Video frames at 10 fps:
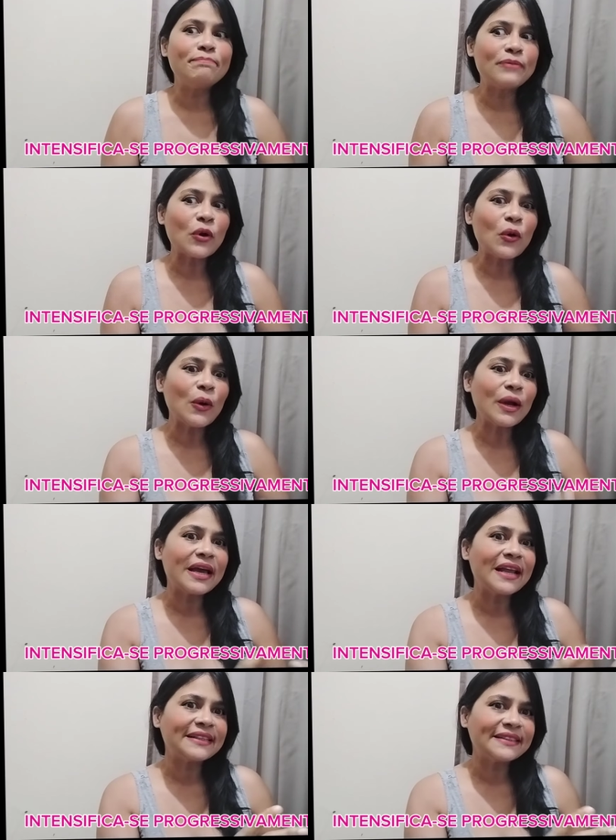
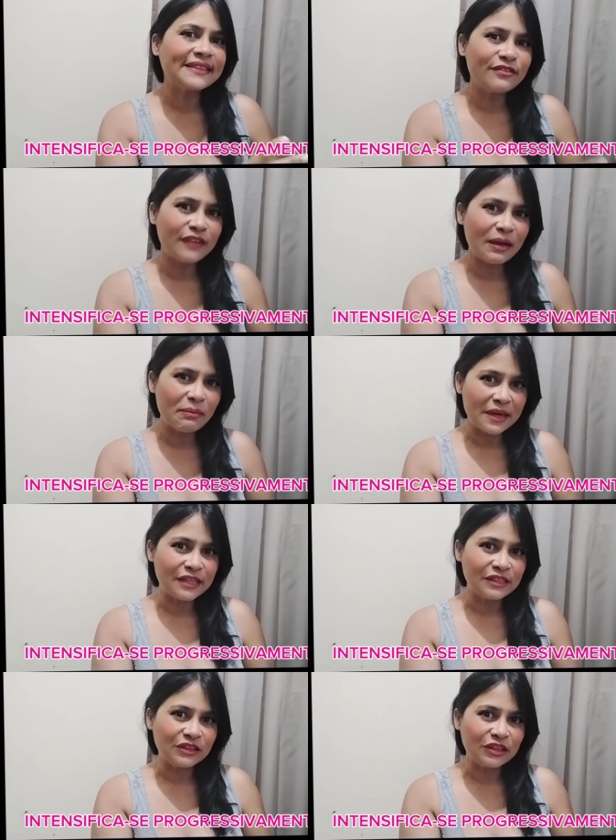
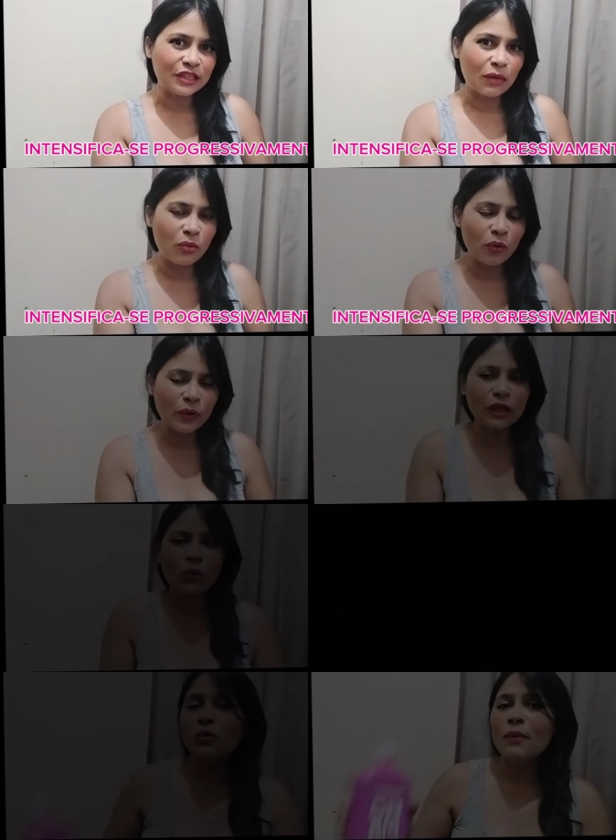progressivamente, tá bom? Então,
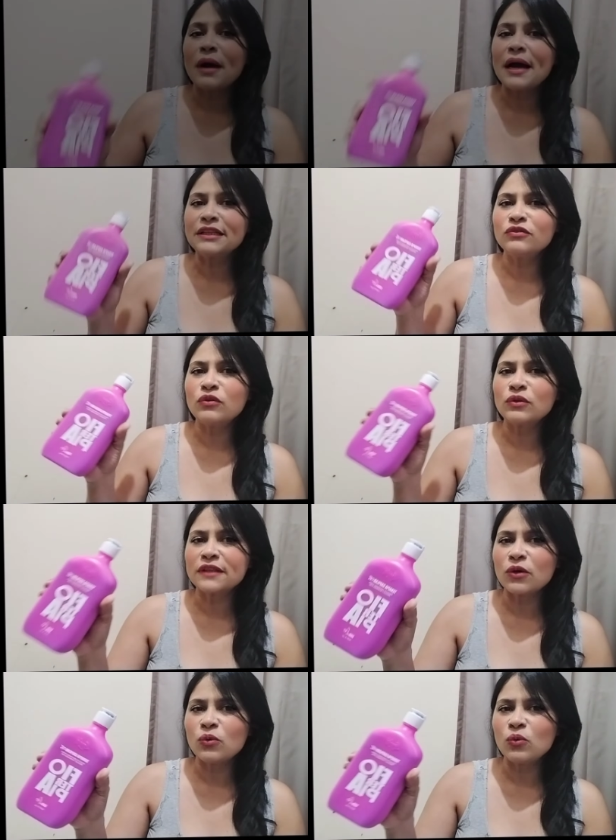quanto mais
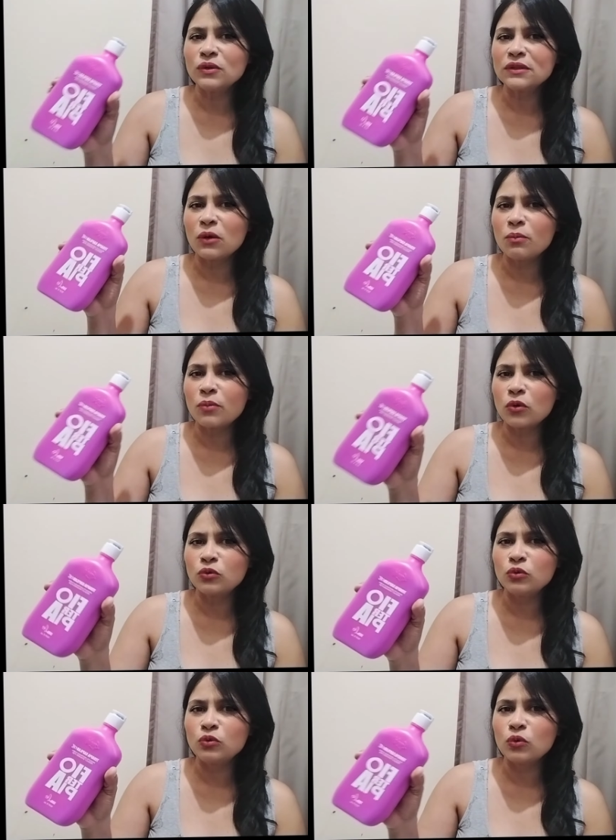você usa um
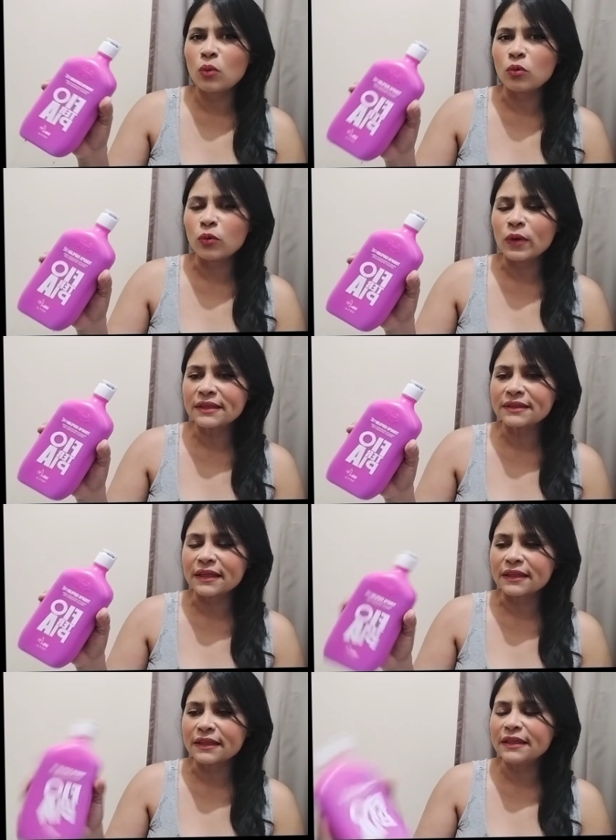produto como esse
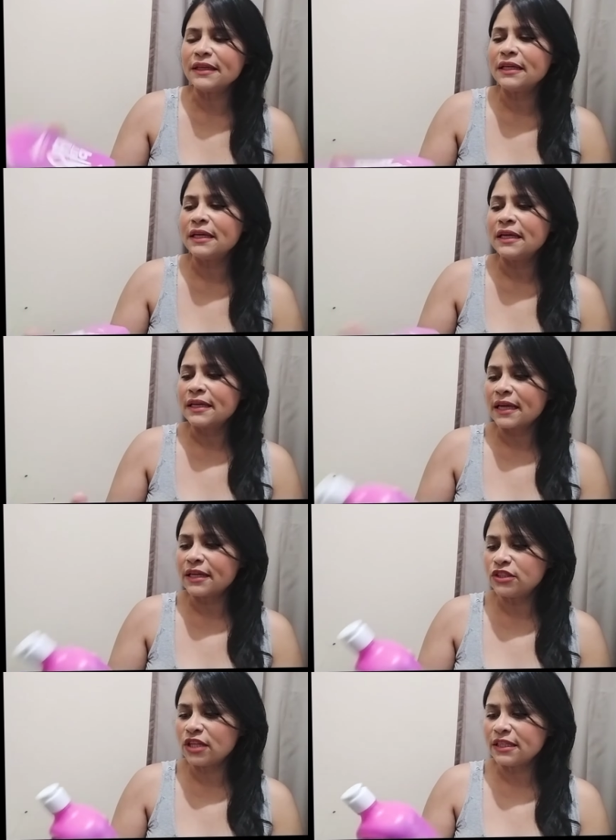aqui, que é
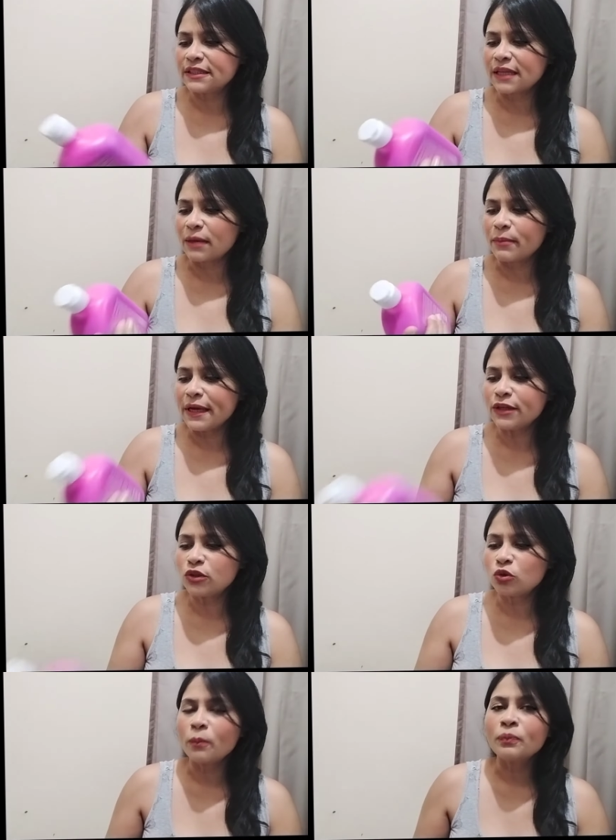de
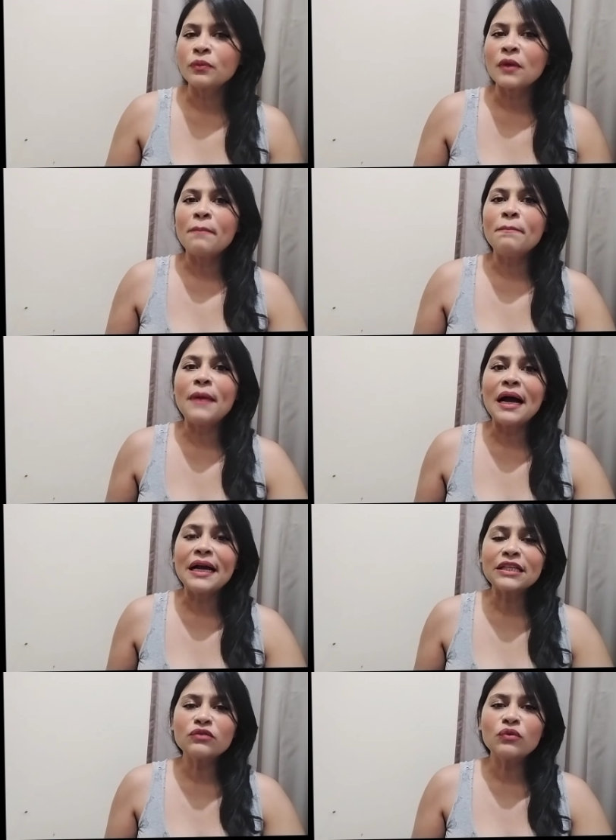alisamento,
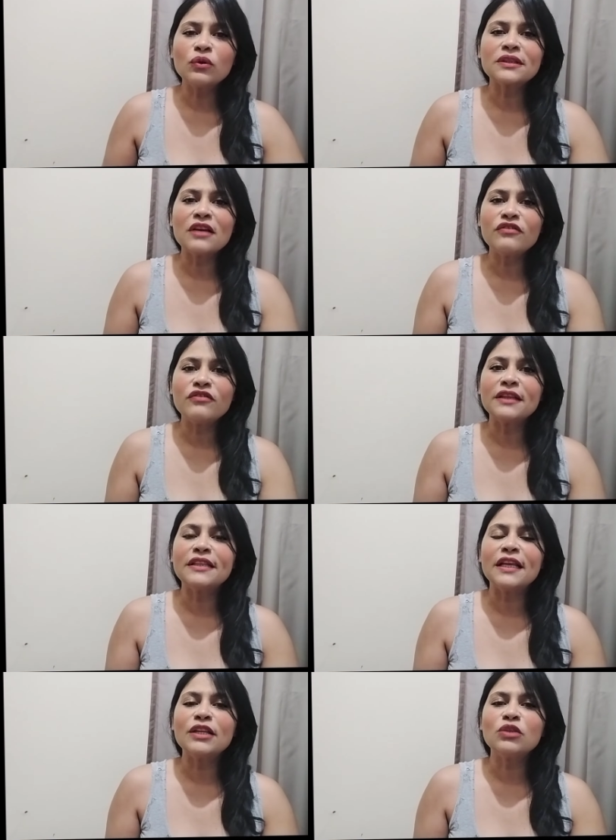mais você vai
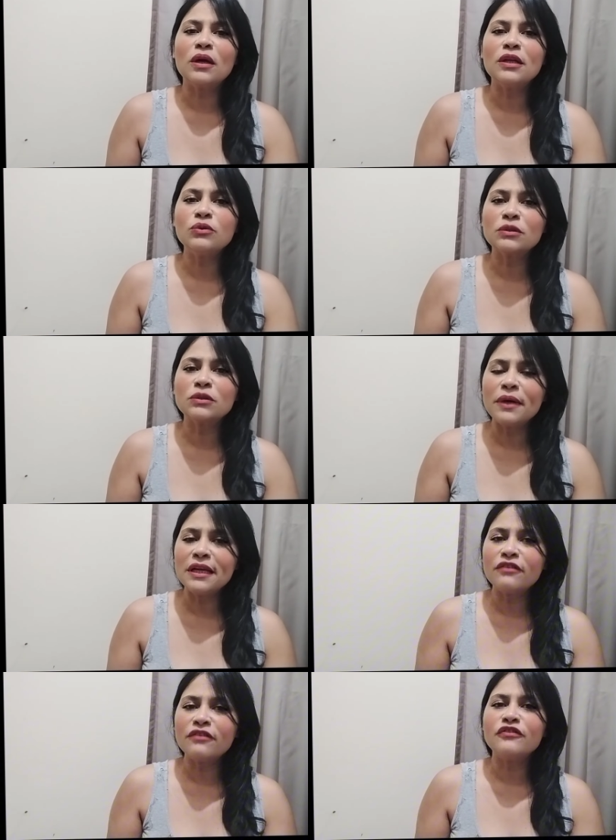tendo ali os
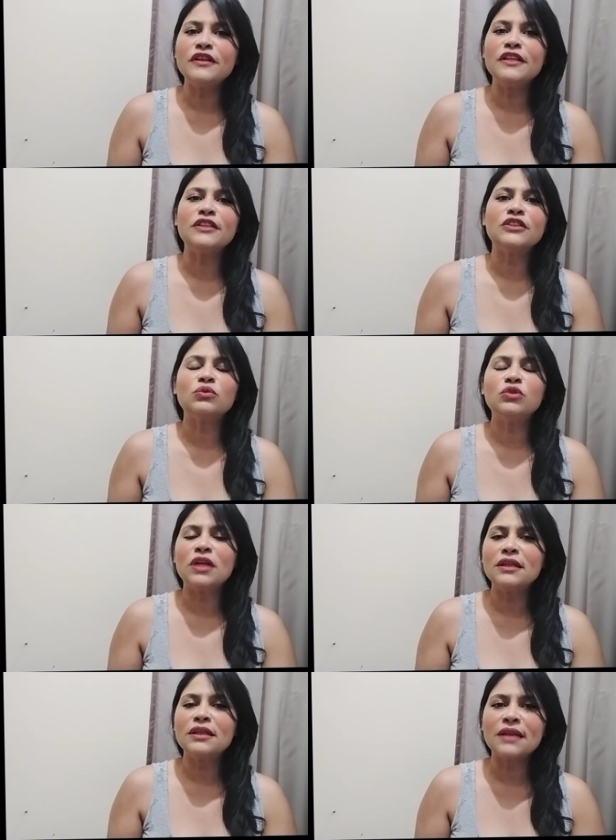benefícios de
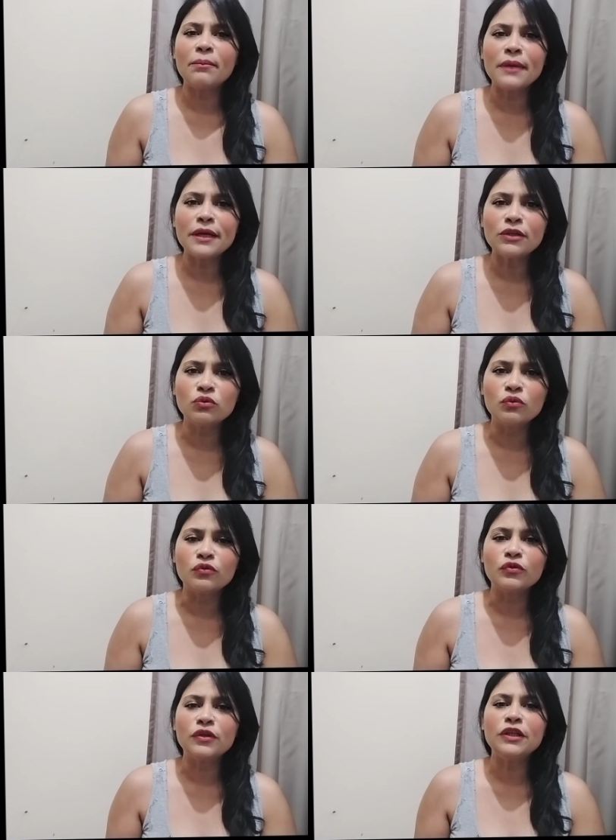alisamento do
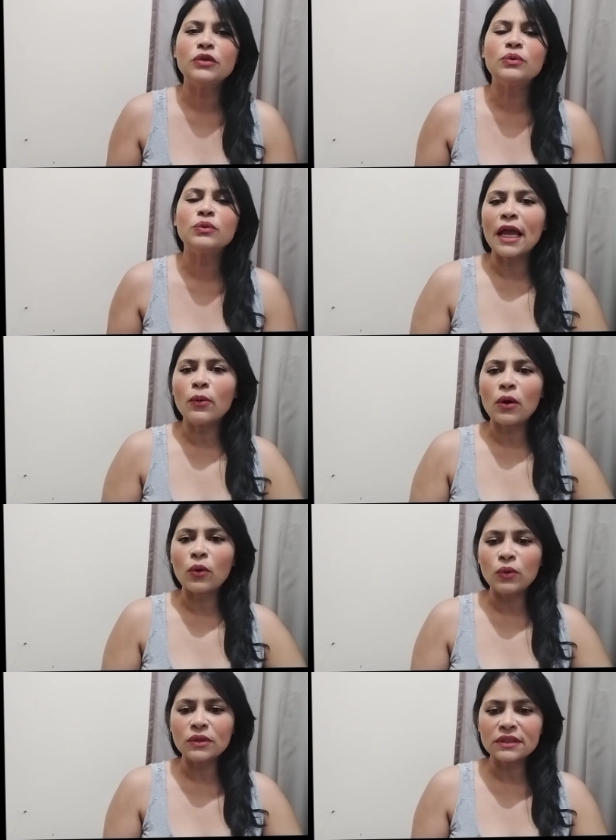fio, né? É uma
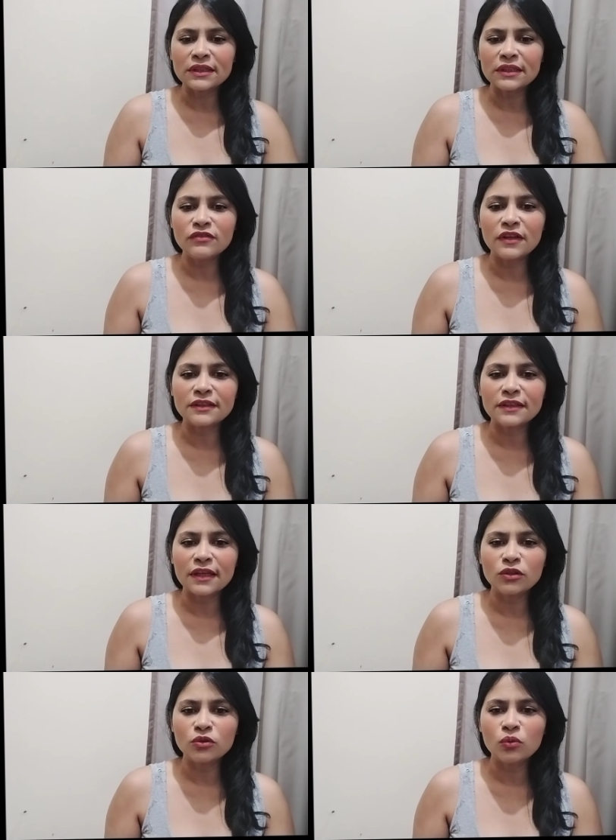coisa que vai
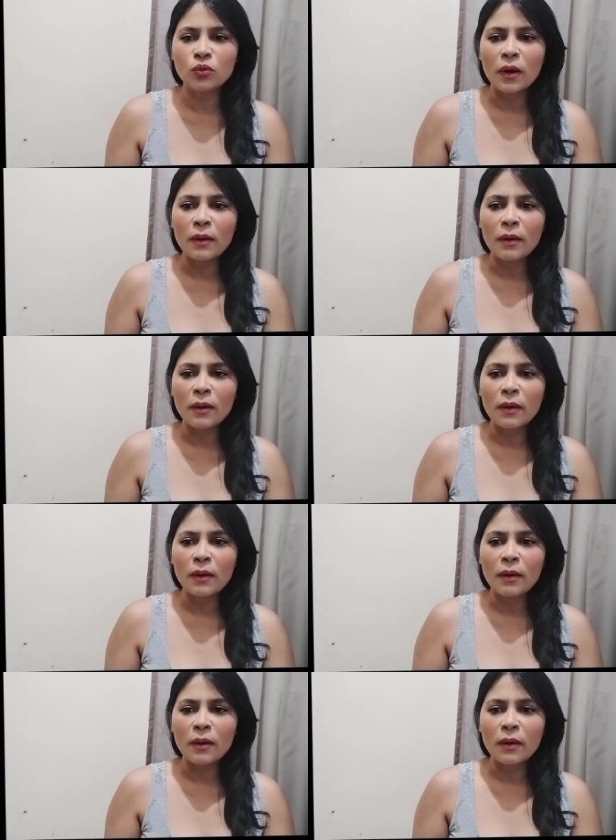sendo